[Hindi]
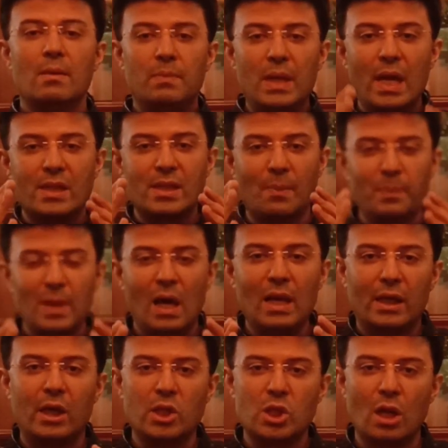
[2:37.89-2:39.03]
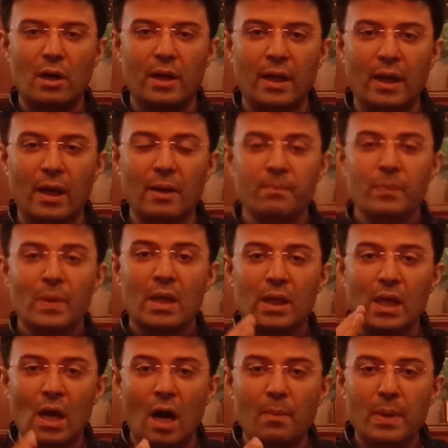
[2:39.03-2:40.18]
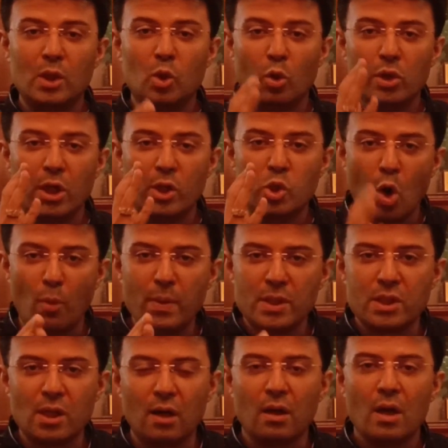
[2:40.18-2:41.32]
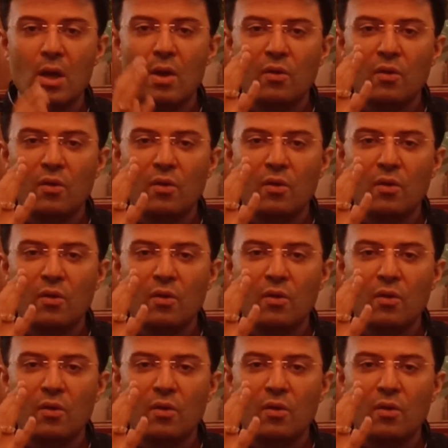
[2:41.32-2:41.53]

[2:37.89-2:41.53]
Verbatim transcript: भी एक सपना लेके चल रहे हैं कि हमें 2024 तक